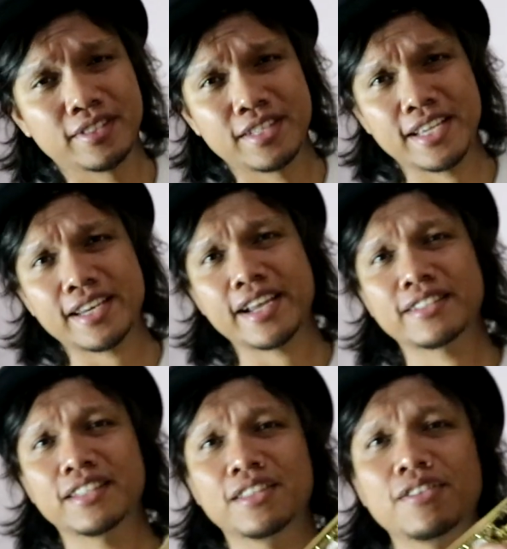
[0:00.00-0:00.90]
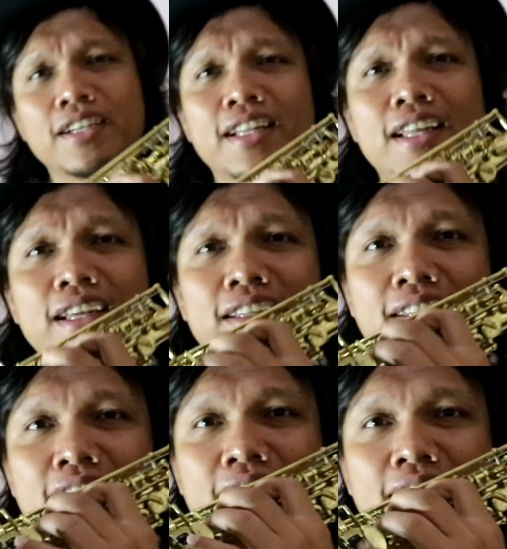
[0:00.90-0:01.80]
C crash itu adalah
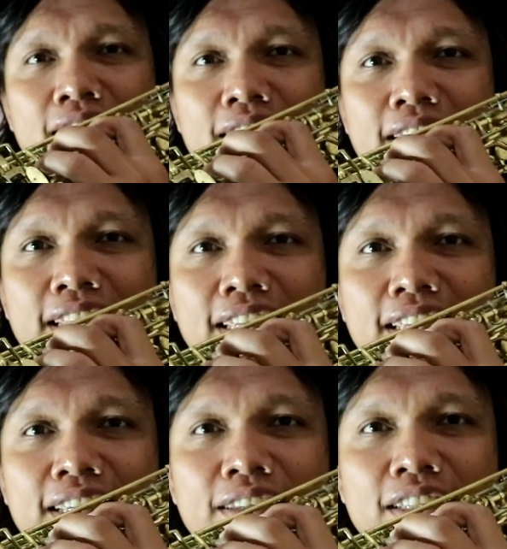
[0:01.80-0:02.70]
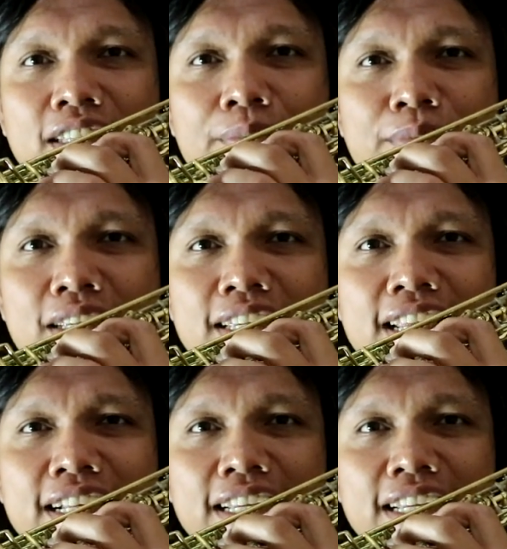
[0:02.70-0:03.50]
ini tetap di jari